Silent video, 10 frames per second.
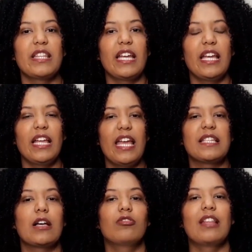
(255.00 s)
ter que
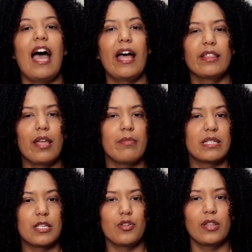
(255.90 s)
exaltar temas
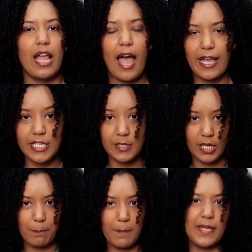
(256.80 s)
nacionais,
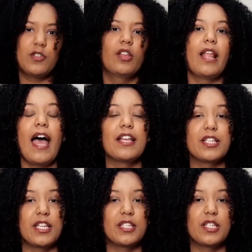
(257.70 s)

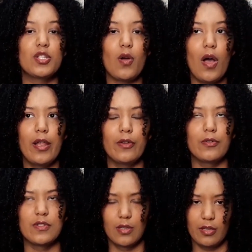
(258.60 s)
personagens
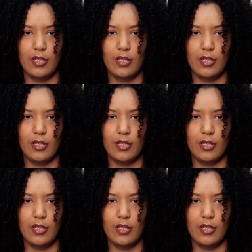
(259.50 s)
históricos,